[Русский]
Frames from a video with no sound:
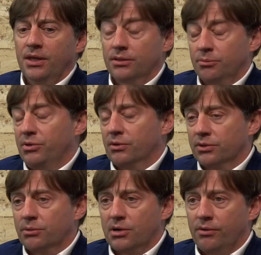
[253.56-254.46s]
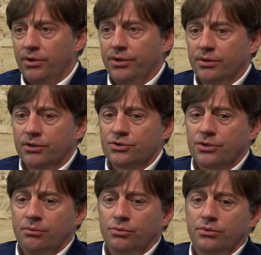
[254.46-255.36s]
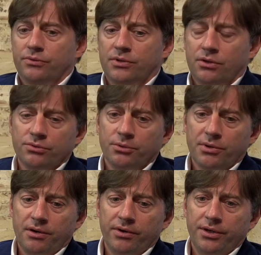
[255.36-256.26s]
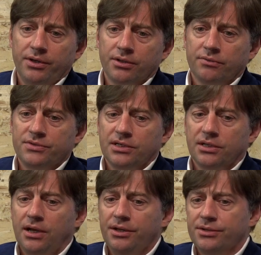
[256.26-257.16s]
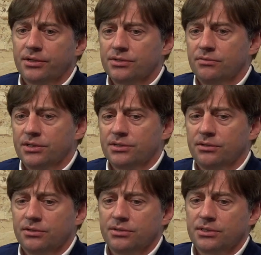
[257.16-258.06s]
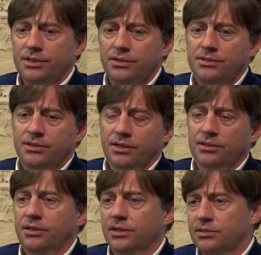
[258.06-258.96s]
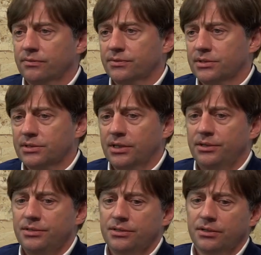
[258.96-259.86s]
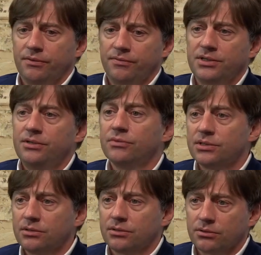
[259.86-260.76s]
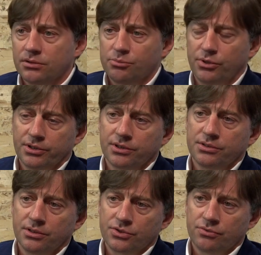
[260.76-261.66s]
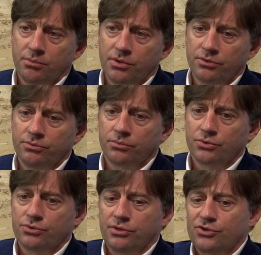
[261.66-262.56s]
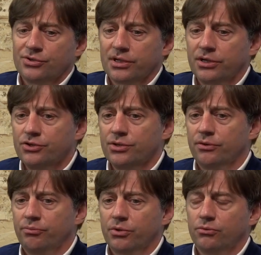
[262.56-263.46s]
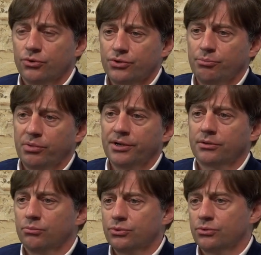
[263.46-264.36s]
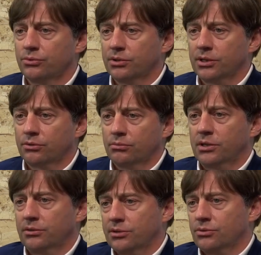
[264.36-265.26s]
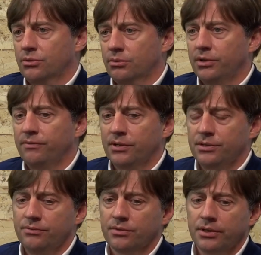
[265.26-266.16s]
Это первое направление нашей работы. Второе направление — это вся аналитика, связанная со статистикой отказов, со статистикой эффективности эксплуатации нашего оборудования. Потому что наши заказчики, в первую очередь, поэтому судят о том, насколько мы эффективны.